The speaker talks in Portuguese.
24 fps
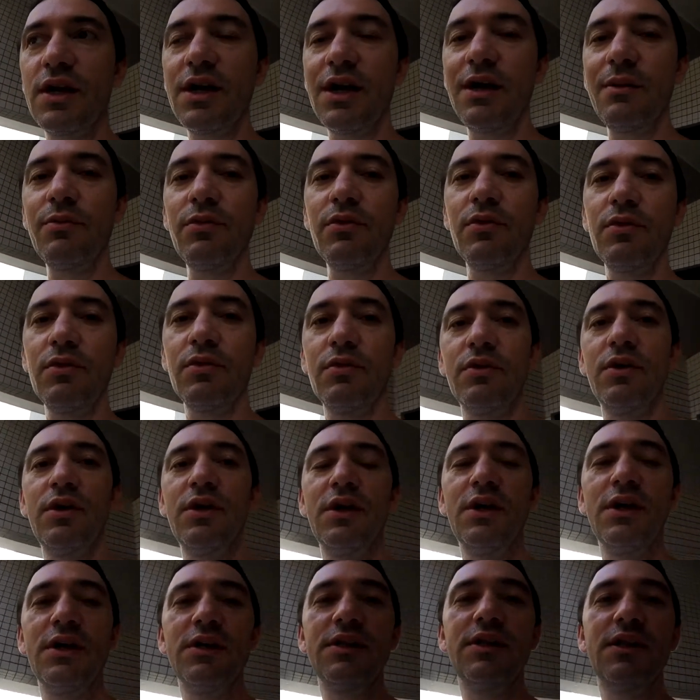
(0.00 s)
cabo
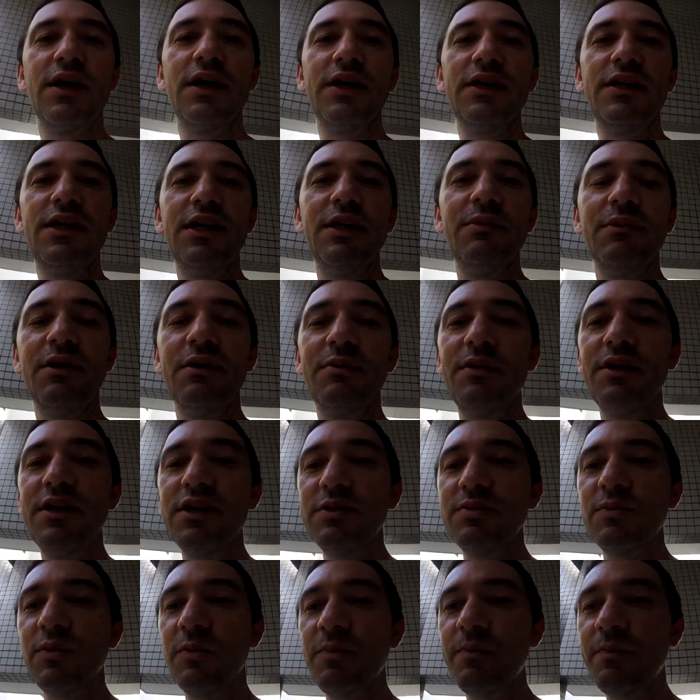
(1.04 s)
da Enima
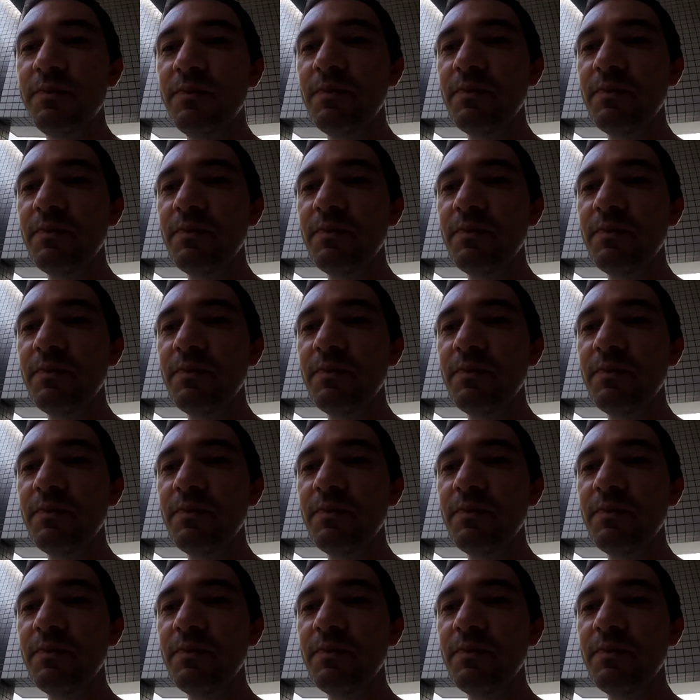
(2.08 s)
mesmo,